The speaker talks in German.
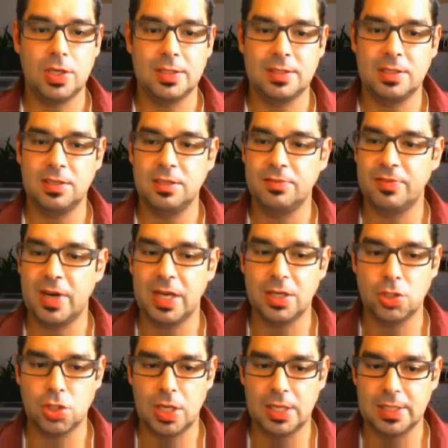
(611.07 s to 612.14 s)
das ich
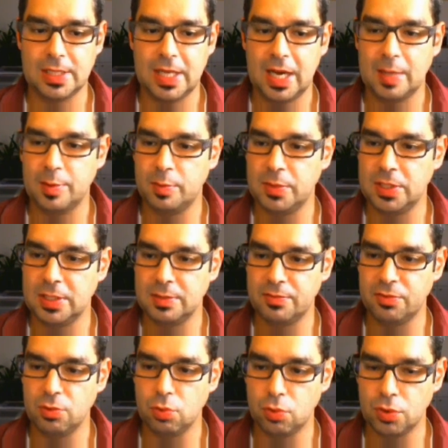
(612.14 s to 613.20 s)
freigeschaltet habe mit
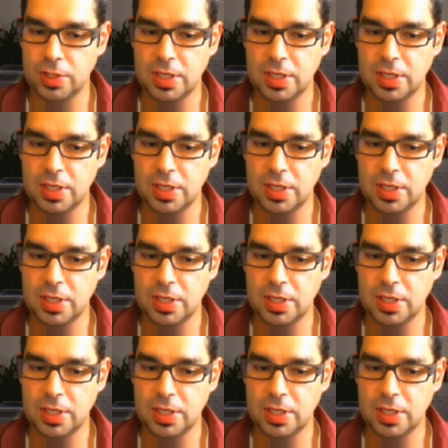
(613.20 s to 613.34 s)
diesem Flug.